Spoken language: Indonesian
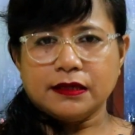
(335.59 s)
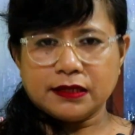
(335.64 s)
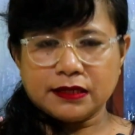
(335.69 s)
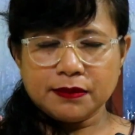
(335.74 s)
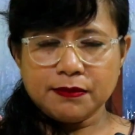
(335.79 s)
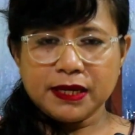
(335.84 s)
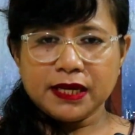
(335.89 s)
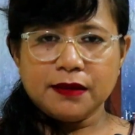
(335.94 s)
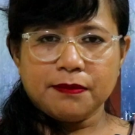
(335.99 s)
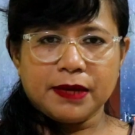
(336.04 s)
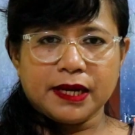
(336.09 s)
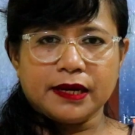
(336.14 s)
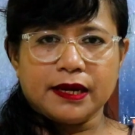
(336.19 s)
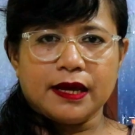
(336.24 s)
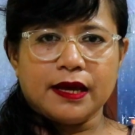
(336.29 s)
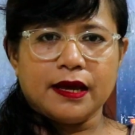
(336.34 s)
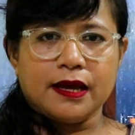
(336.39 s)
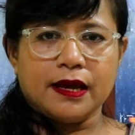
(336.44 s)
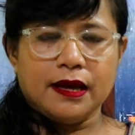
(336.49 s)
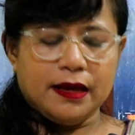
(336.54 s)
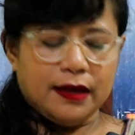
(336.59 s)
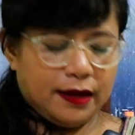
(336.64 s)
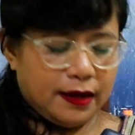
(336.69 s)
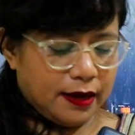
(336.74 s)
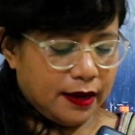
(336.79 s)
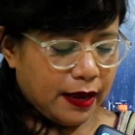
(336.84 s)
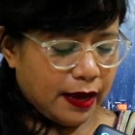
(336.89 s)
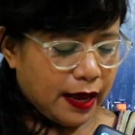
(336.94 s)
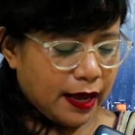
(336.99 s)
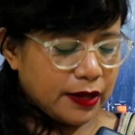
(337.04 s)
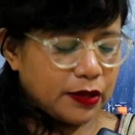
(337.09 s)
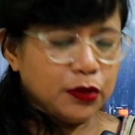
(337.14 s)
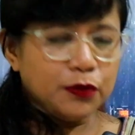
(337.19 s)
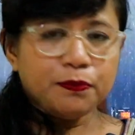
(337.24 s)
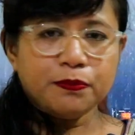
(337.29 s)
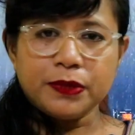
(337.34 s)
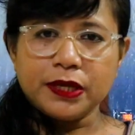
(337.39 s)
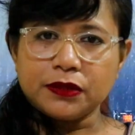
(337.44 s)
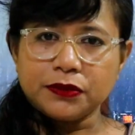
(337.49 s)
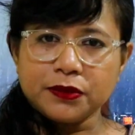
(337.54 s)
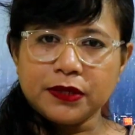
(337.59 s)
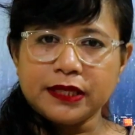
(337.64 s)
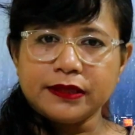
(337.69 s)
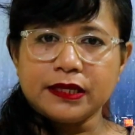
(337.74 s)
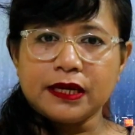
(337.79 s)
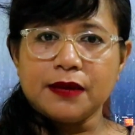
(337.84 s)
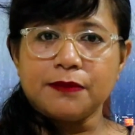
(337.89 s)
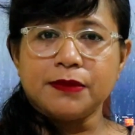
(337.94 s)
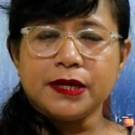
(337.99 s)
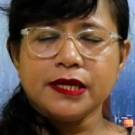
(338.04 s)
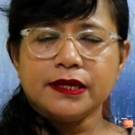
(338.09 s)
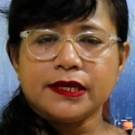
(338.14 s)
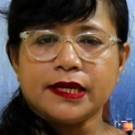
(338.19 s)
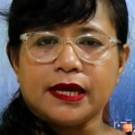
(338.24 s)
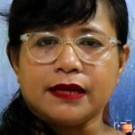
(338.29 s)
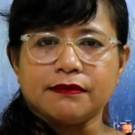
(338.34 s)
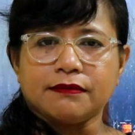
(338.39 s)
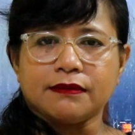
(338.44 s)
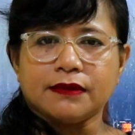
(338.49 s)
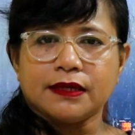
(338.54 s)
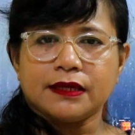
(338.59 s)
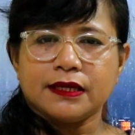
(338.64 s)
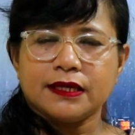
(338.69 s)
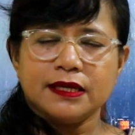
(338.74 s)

Sebagaimana Ayub yang Tuhan telah berikan,